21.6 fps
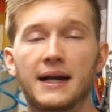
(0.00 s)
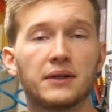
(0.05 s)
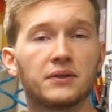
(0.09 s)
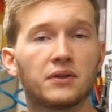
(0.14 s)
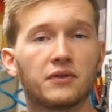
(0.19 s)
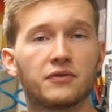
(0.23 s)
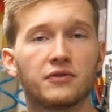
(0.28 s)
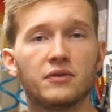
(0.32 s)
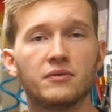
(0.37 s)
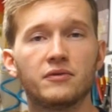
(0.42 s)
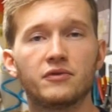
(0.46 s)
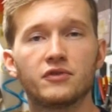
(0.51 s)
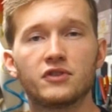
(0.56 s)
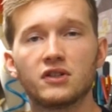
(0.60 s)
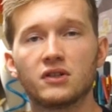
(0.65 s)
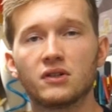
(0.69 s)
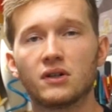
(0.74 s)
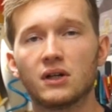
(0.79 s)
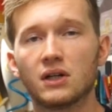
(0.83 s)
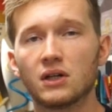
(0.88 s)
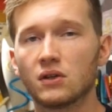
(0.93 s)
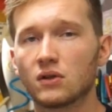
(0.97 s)

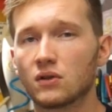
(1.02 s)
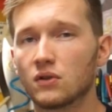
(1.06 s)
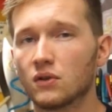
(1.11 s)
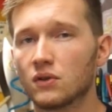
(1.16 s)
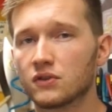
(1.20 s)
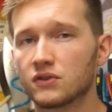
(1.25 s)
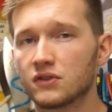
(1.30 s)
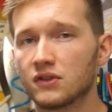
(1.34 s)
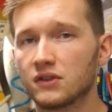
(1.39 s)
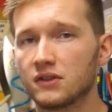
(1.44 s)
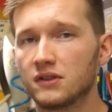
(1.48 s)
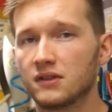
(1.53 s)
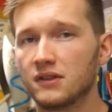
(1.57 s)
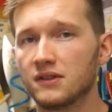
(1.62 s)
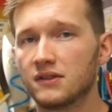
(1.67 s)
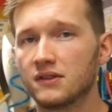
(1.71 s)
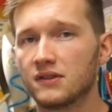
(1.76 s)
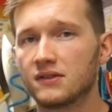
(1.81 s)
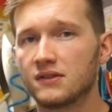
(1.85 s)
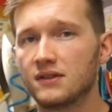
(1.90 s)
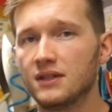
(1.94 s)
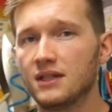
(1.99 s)
250 Euro kostet
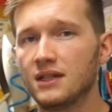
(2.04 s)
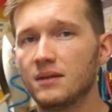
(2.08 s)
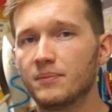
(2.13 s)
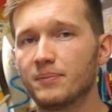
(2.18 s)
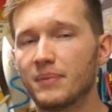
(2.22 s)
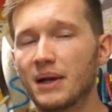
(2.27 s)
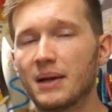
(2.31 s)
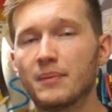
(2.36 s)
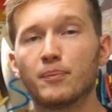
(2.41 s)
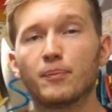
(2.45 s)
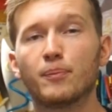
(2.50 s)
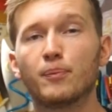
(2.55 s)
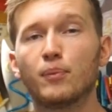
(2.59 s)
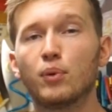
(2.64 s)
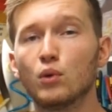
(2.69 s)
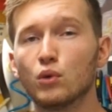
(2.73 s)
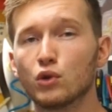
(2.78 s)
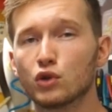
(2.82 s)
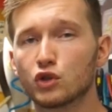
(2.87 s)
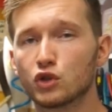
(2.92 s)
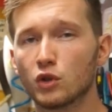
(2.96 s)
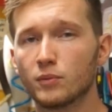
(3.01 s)
dieses Ding beim
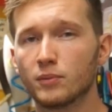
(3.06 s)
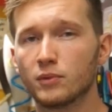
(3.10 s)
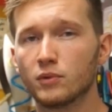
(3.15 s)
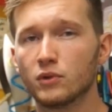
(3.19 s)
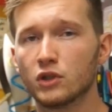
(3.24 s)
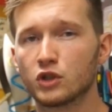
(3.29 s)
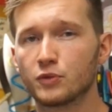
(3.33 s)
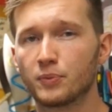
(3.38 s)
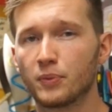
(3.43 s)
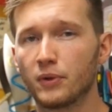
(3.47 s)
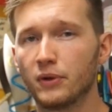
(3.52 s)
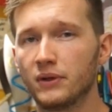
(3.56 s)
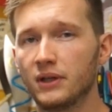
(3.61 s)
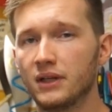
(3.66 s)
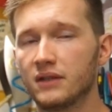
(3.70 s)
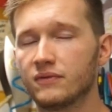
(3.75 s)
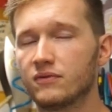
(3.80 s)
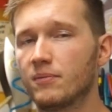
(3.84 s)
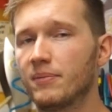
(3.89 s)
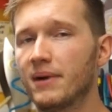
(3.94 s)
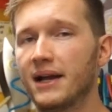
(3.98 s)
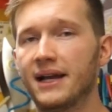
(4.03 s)
Puchshop
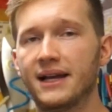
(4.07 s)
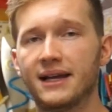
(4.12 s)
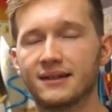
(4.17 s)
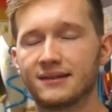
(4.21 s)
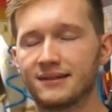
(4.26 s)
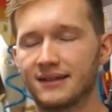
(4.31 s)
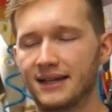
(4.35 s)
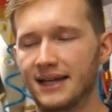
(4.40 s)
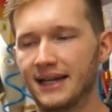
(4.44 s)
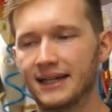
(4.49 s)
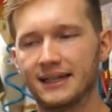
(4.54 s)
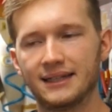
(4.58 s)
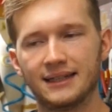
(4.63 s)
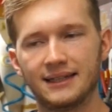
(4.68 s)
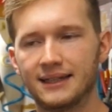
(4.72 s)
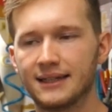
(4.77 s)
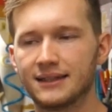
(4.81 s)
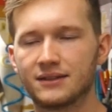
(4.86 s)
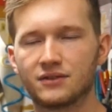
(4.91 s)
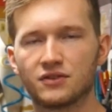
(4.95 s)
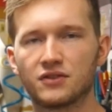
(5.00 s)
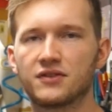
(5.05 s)
ursprünglich, wobei es
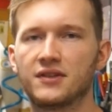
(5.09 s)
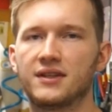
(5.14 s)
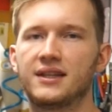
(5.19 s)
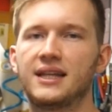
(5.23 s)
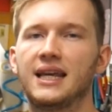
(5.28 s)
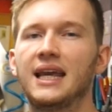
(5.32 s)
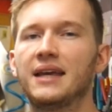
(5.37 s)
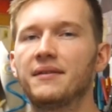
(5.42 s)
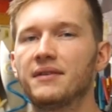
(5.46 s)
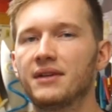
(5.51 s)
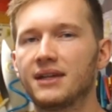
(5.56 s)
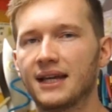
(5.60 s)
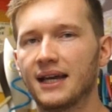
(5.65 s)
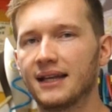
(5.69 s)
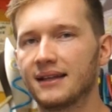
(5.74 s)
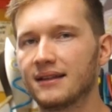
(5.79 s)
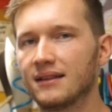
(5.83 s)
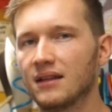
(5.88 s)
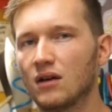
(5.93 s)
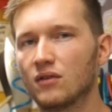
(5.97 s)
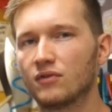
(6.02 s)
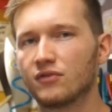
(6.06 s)
eigentlich jetzt schon seit
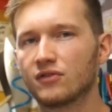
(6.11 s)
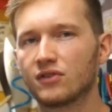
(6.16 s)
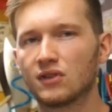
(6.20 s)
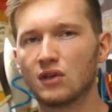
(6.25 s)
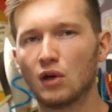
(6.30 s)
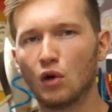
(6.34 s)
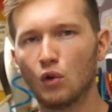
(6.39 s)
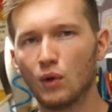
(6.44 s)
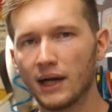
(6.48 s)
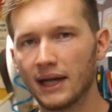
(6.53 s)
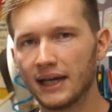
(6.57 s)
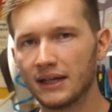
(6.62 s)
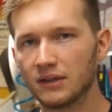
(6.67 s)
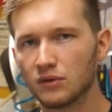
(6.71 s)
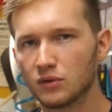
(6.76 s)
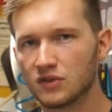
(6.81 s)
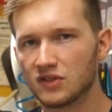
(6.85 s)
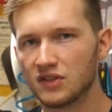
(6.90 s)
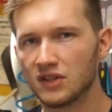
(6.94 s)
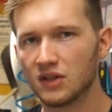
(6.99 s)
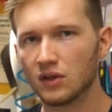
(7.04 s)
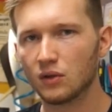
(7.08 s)
Ewigkeiten auf
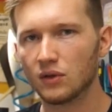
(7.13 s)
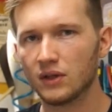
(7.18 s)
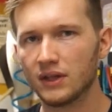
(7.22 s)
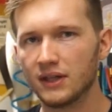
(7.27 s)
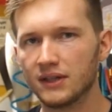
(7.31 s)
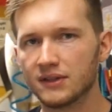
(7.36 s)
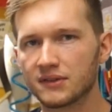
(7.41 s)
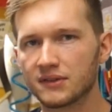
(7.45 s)
Dauerreduzierung